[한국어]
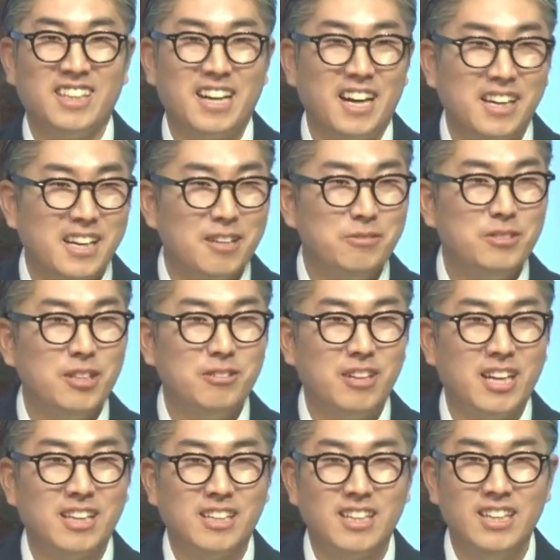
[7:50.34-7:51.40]
가까운 데로
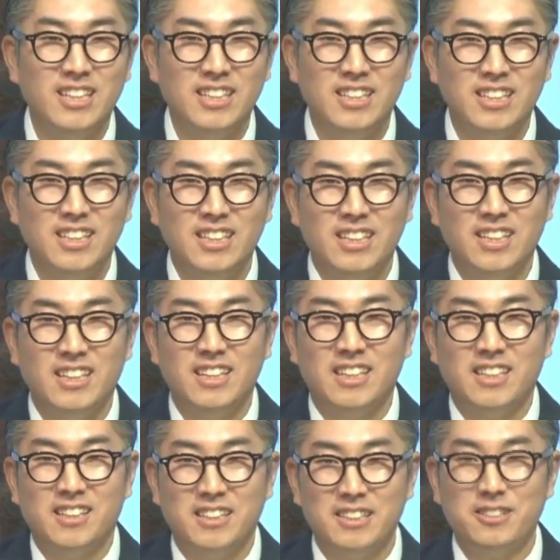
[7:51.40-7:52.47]
갈까?
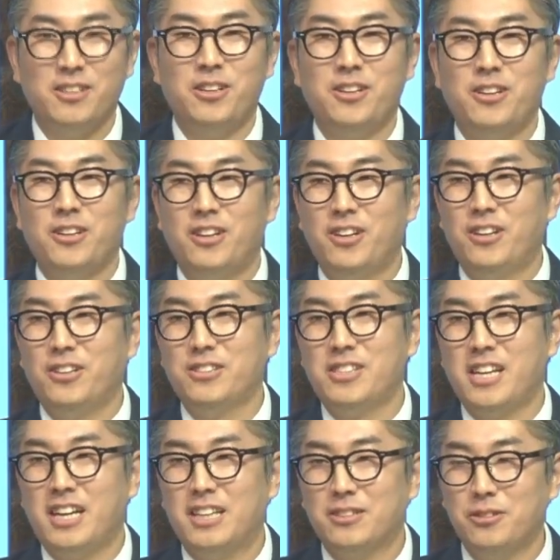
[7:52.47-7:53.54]
그래서 어
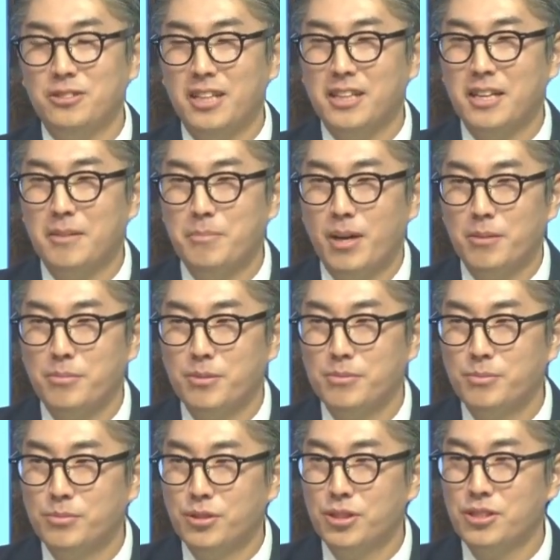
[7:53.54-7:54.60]
제가 선택한
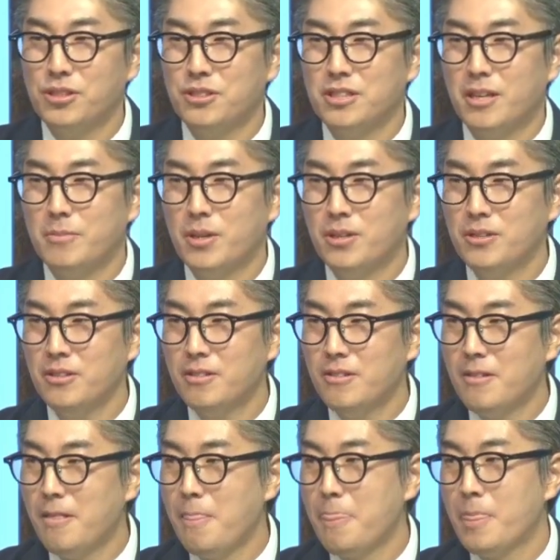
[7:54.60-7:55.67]
방법은 무엇이었냐면
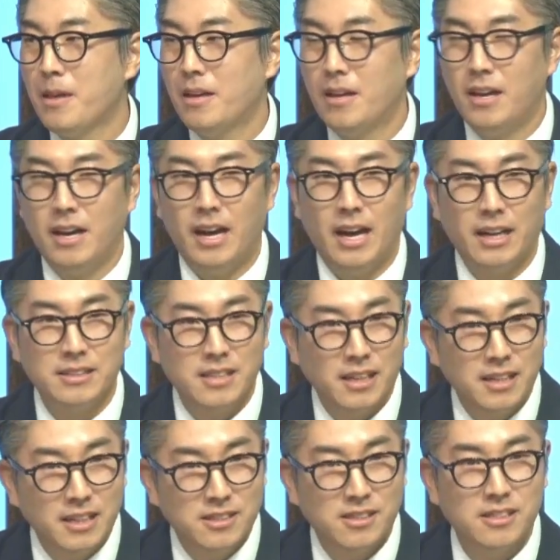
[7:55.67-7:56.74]

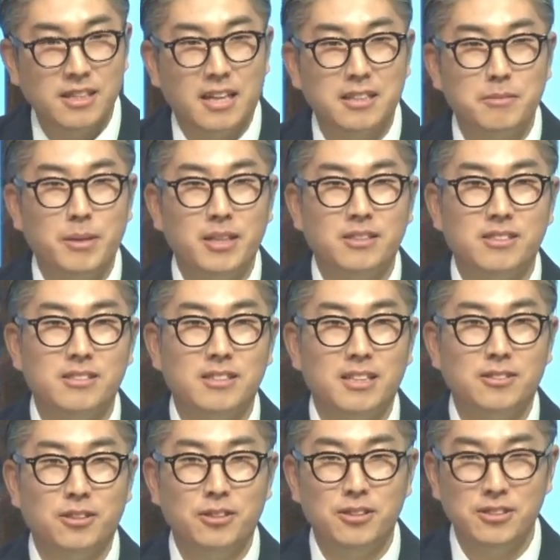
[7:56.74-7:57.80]
악착같이 아르바이트를
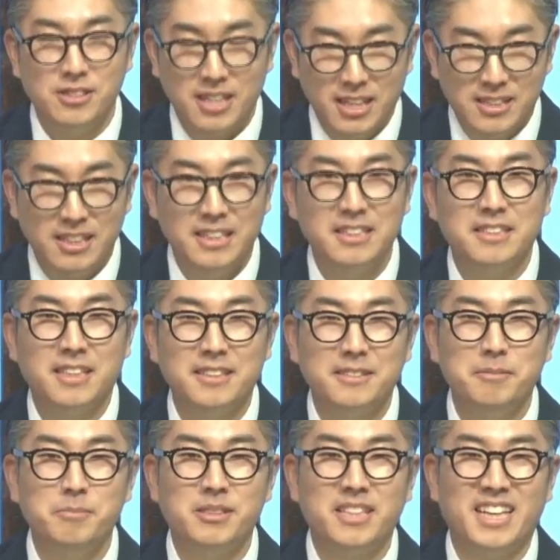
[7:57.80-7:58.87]
해서 차를 한 대
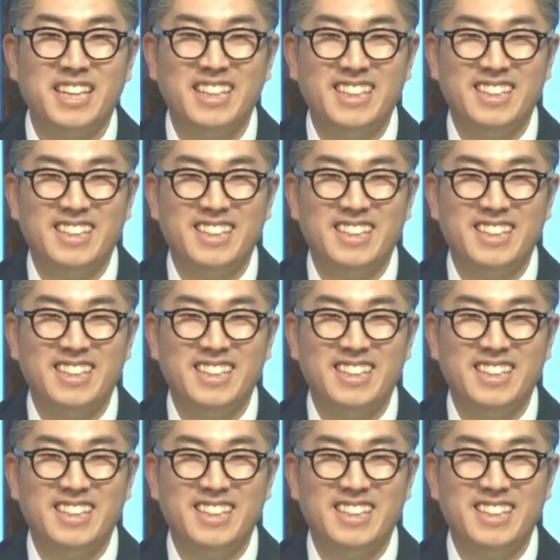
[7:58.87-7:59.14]
샀습니다.